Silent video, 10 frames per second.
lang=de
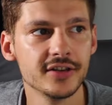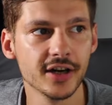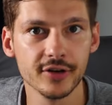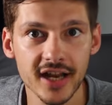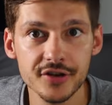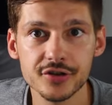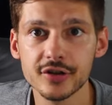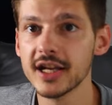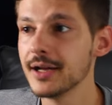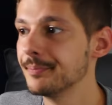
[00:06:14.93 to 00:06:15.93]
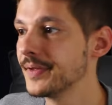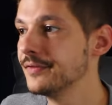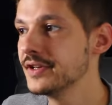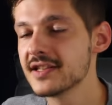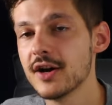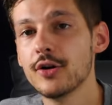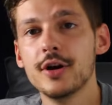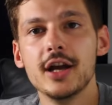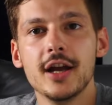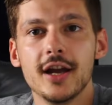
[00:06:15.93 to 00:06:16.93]
Degradation geben, dann wird es auch
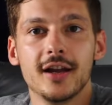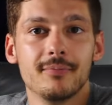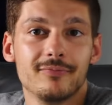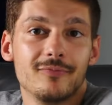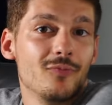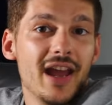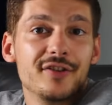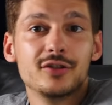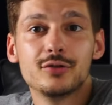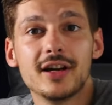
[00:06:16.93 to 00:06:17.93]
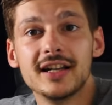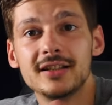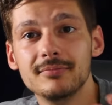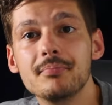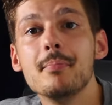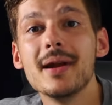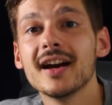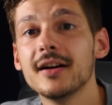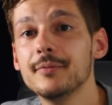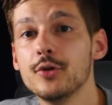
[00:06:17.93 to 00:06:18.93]
eventuell
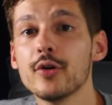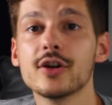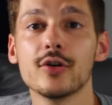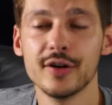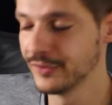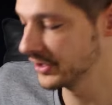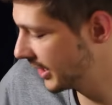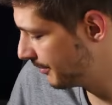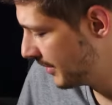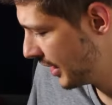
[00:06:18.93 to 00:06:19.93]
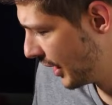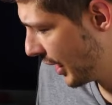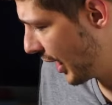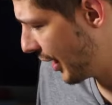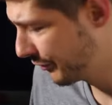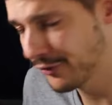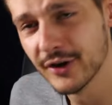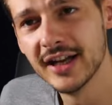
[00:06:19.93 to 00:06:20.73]
mehr Neukäufe geben äh, von